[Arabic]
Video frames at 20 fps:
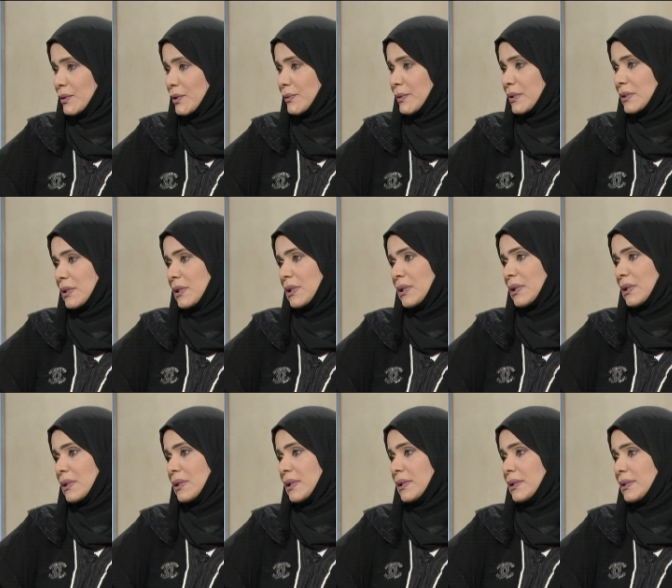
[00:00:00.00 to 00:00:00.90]
والكويت م.
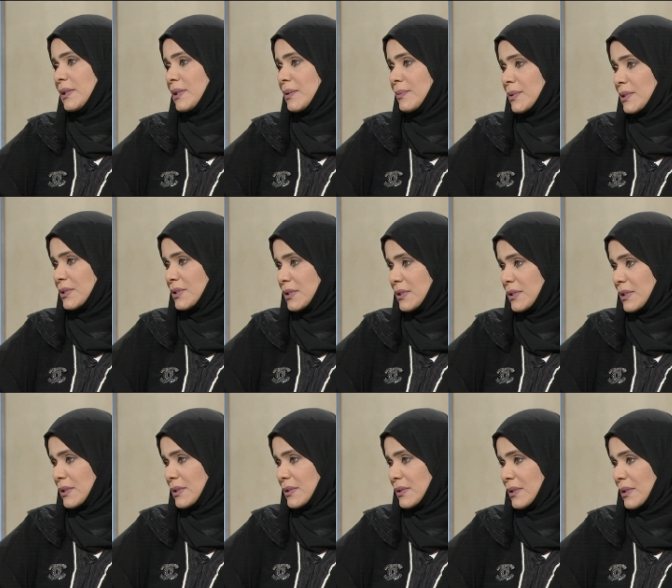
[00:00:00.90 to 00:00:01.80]
علاقه قديمه
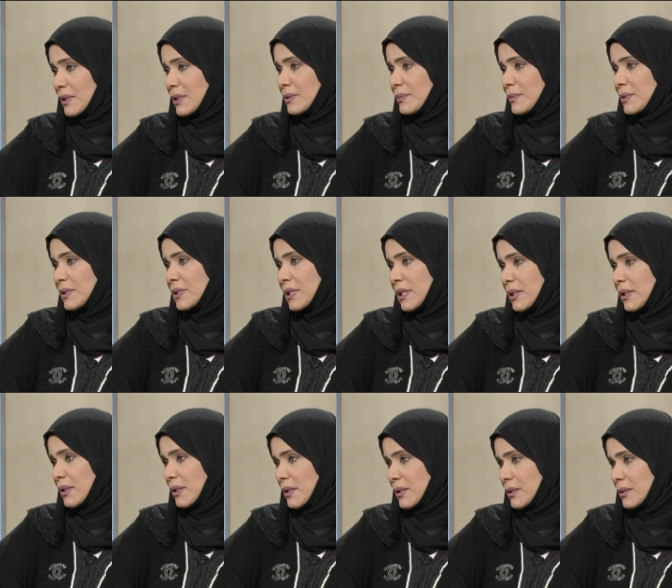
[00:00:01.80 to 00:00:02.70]
جدا قدم
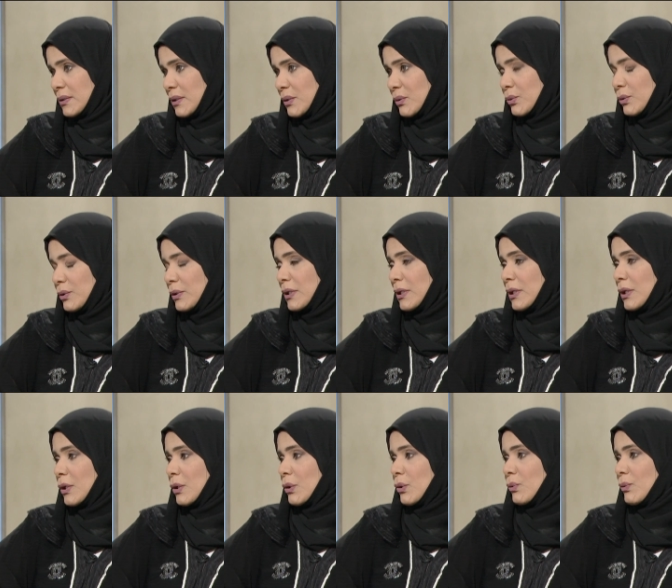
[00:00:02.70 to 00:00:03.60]
التاريخ قد نقول.
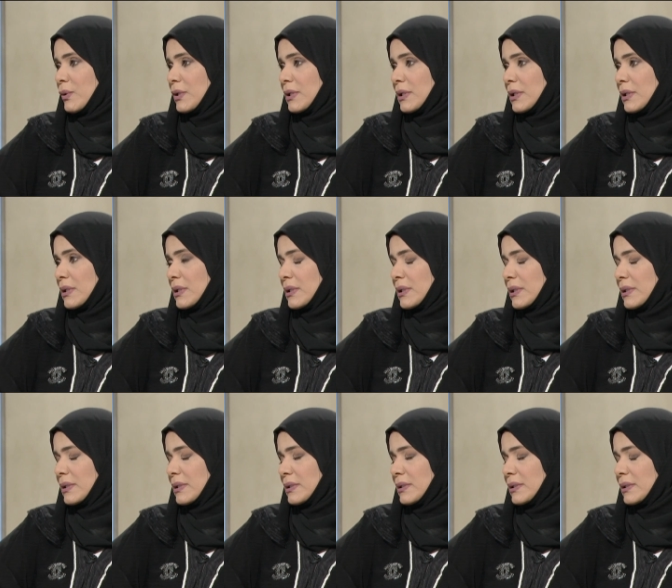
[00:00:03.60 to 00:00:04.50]
ولا
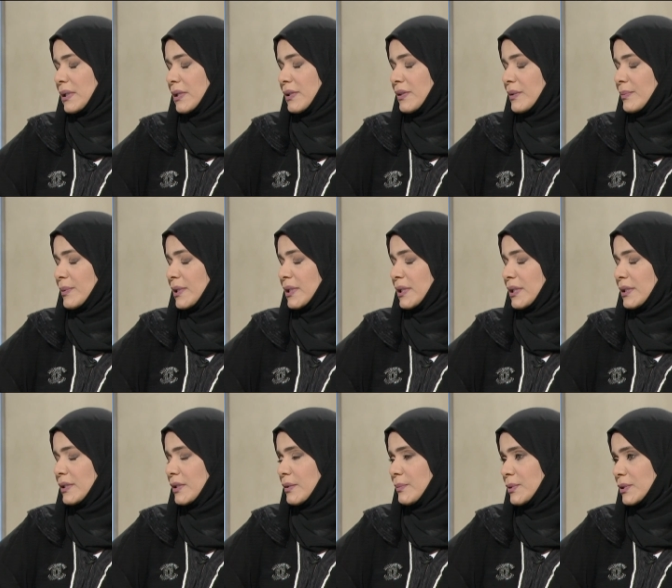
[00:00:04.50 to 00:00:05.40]
يعني اكثر ما
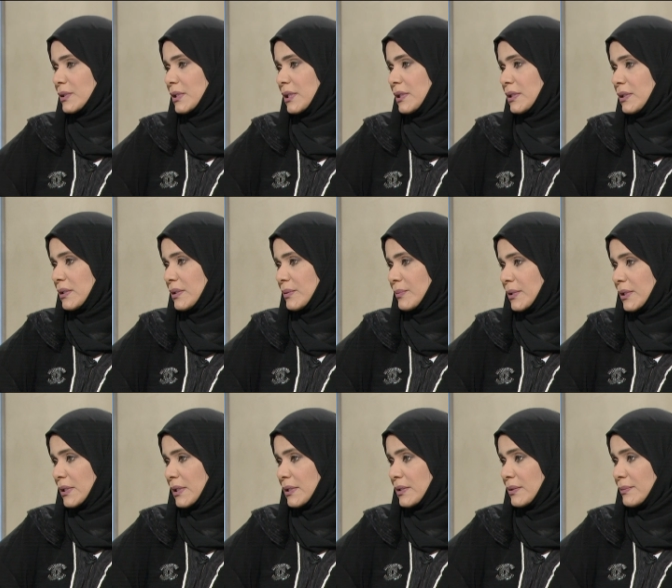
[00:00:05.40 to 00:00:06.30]
كان يربط اهل
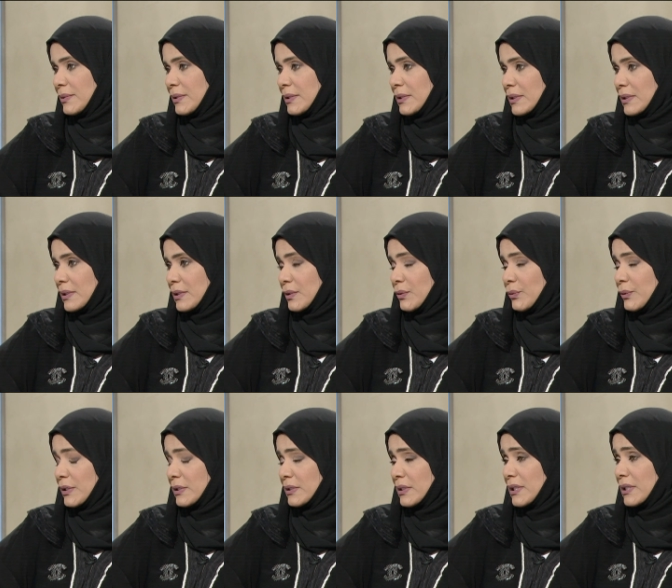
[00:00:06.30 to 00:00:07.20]
الامارات
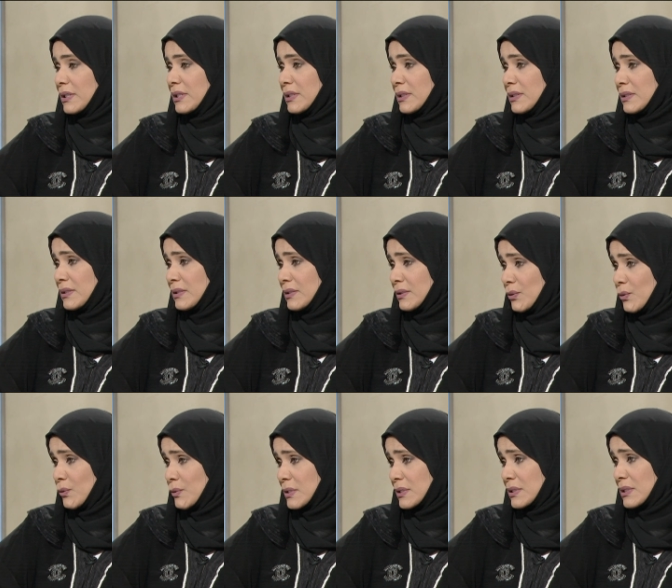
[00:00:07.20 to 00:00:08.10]
بالكويت رحله
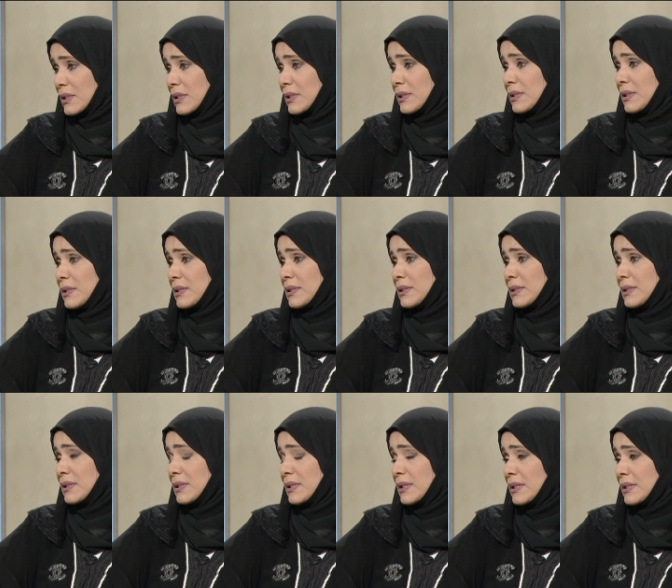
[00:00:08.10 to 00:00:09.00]
الغوص القد... صحيح.
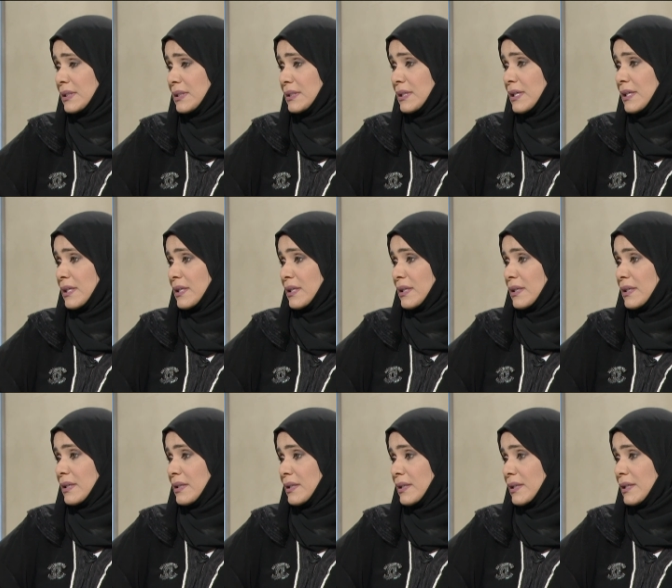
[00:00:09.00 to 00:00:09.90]
التي كانت
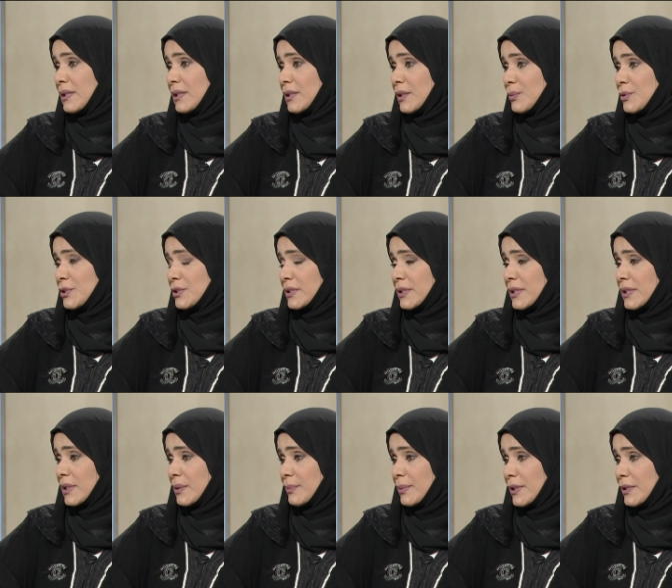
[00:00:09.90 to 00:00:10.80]
رحله
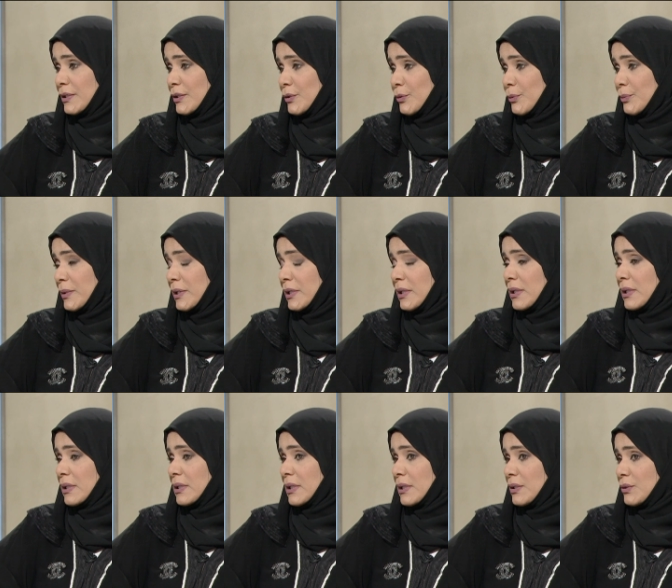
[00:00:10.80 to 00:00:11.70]
مشتركه بينهم.
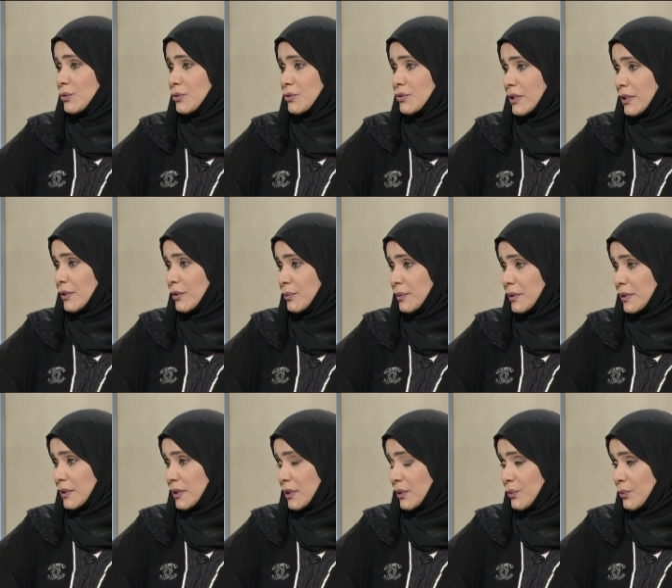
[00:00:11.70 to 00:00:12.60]
كان تجارهم
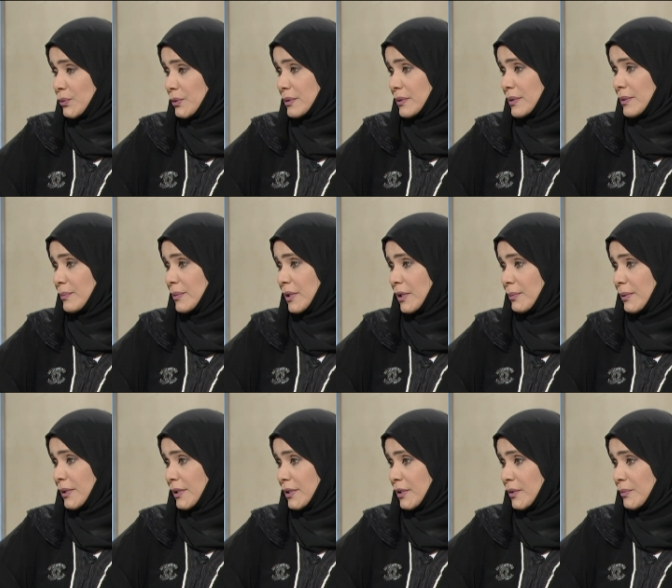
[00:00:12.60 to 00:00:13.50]
يلتقون مع
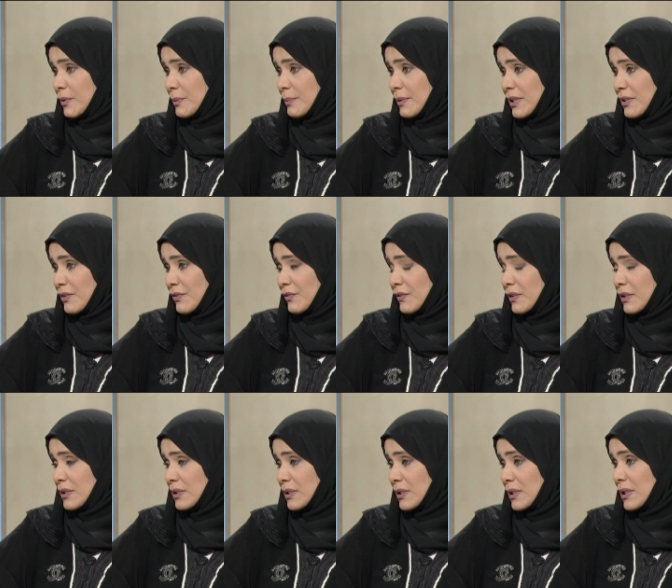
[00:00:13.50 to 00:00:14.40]
بعضهم البعض
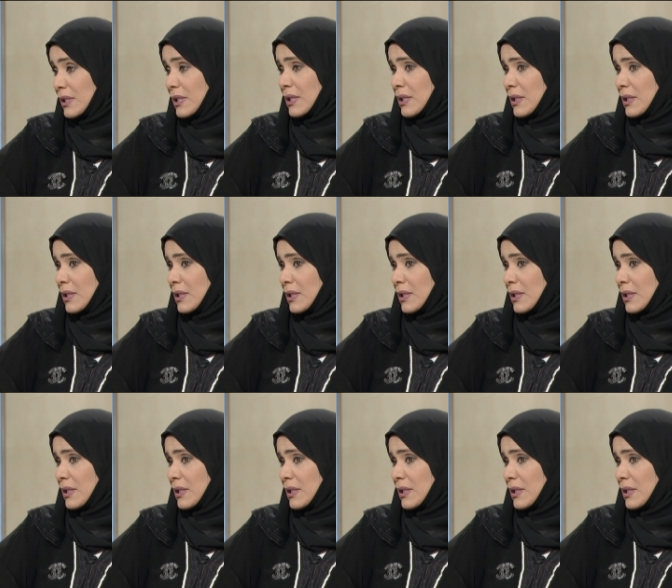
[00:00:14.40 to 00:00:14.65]
في